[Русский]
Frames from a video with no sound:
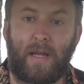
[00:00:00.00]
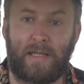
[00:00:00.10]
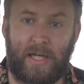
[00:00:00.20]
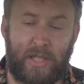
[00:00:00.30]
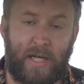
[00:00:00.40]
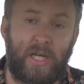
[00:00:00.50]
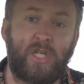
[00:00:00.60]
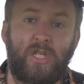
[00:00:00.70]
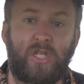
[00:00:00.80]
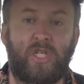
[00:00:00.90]
Значит,
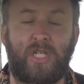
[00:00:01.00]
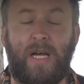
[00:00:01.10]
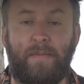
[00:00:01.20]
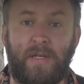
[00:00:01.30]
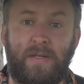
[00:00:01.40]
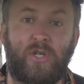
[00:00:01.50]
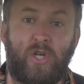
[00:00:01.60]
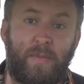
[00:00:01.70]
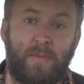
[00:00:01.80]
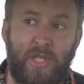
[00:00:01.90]
конечно же, начинаем мы с
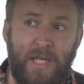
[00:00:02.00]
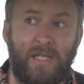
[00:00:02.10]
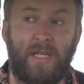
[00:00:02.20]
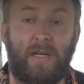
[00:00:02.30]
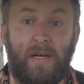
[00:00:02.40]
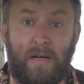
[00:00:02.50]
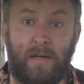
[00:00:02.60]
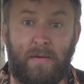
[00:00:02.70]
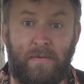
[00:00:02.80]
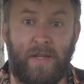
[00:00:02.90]
вашей любимой части,
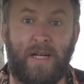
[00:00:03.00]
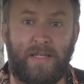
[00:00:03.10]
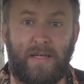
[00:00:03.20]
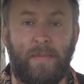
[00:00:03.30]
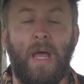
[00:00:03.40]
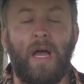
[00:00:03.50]
это финансы.